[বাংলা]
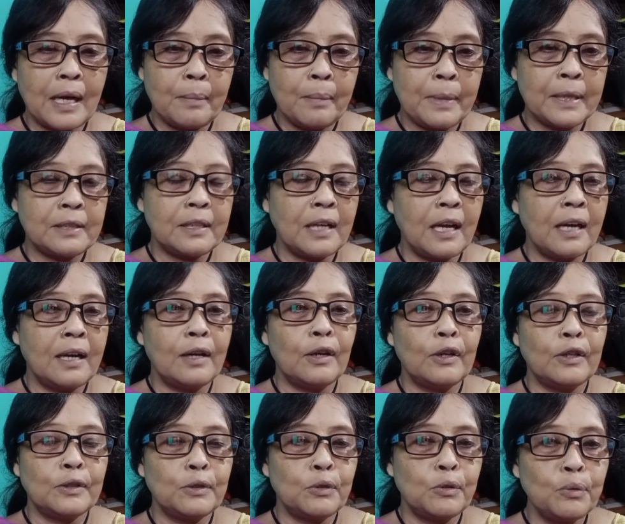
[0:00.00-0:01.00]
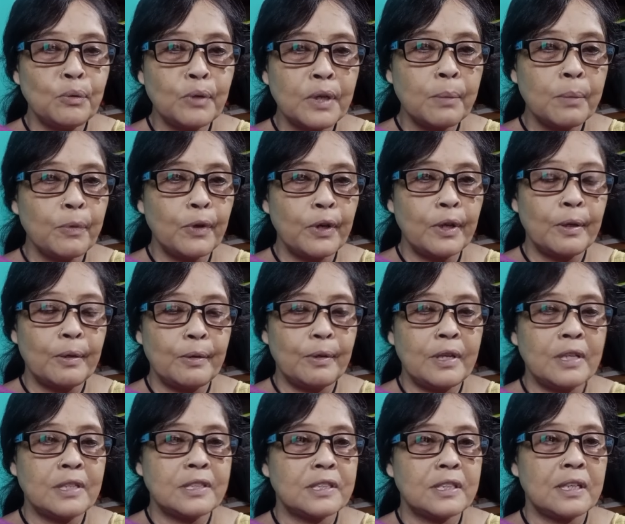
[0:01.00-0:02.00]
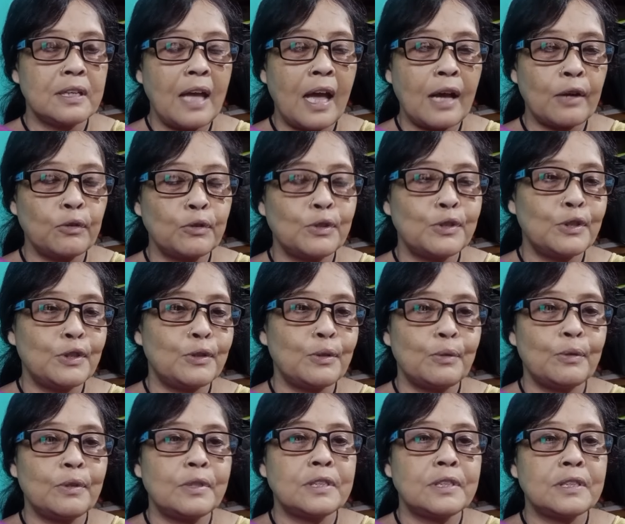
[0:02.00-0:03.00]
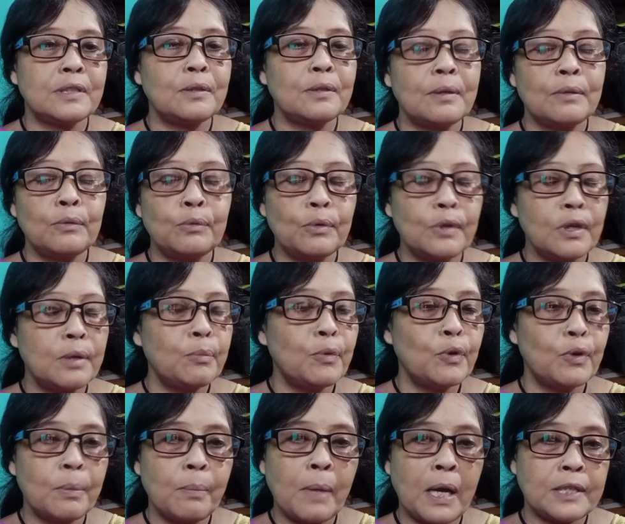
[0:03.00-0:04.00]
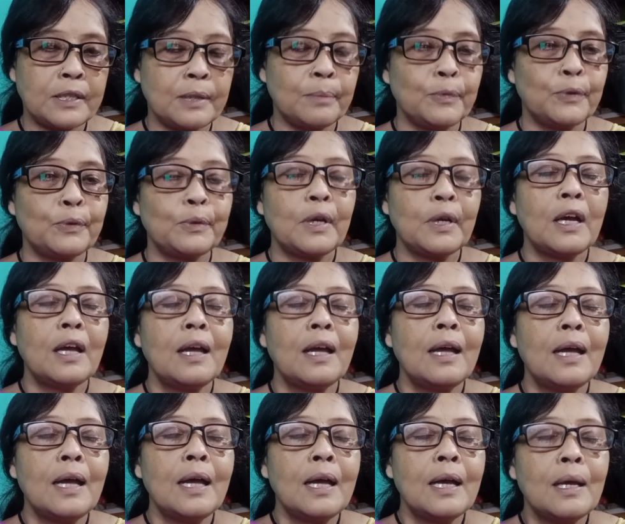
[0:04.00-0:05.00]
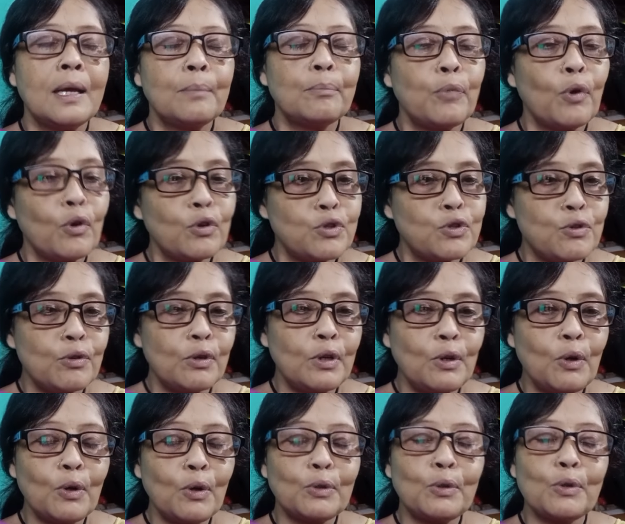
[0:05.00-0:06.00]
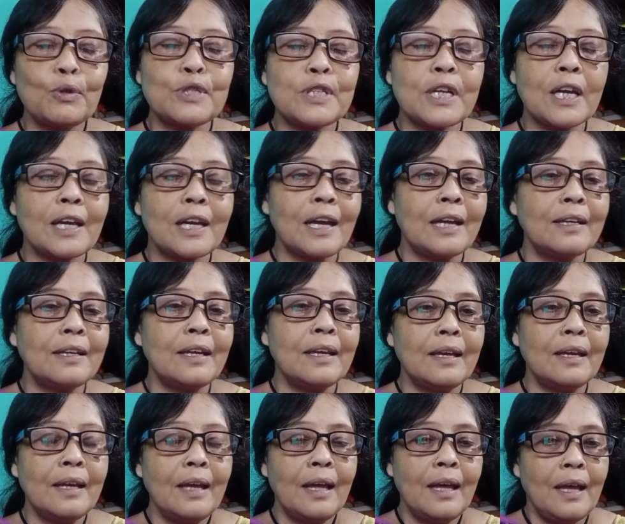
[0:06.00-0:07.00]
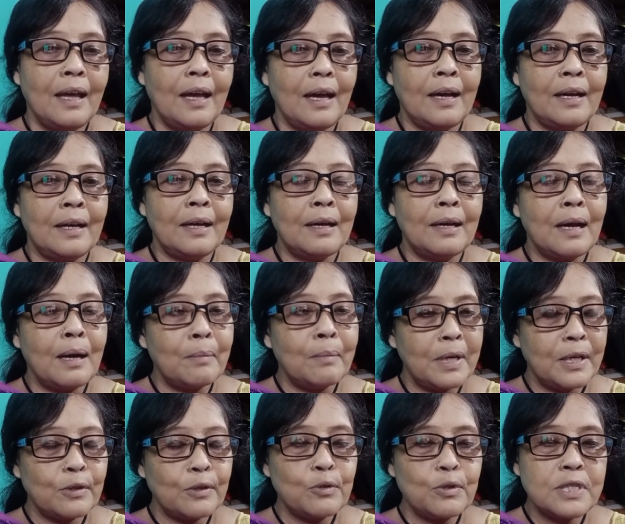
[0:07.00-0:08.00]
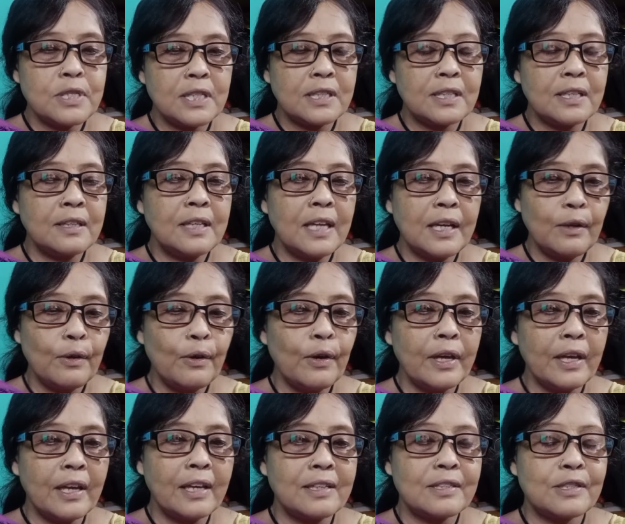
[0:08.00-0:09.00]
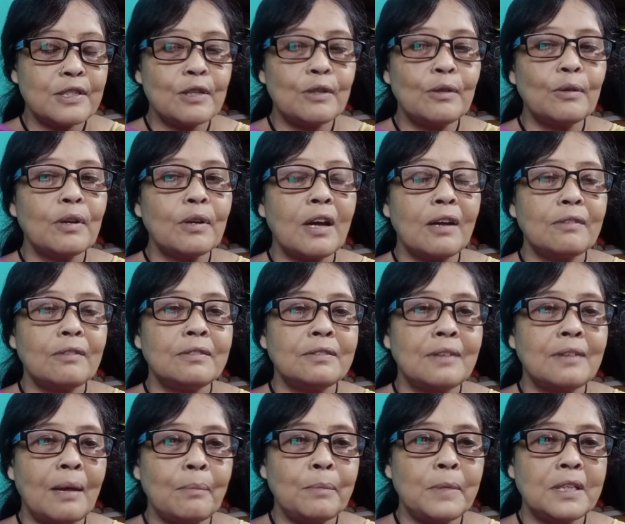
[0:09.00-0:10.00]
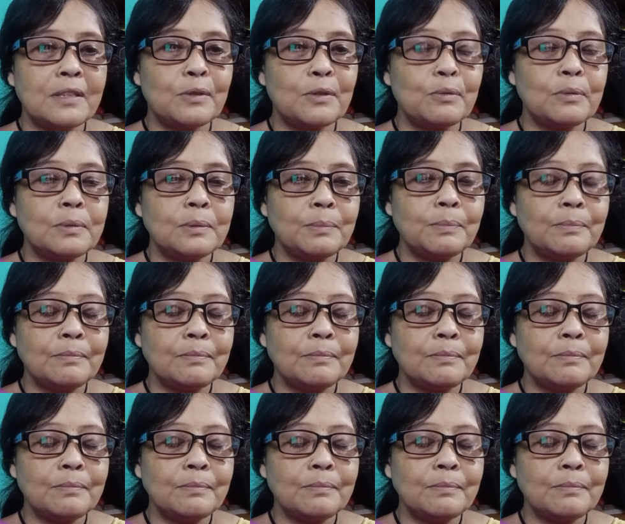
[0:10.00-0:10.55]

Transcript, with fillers: আবার তারা হয়তো নুঙ্গি মোড়ে এসে একত্রিত হয়েছে নুঙ্গি মোড় বাটা মোড় প্রচুর লোক তো সেখানে আমার একটু যেতে দেরি হয়ে গিয়েছিল কারণ আমি একটু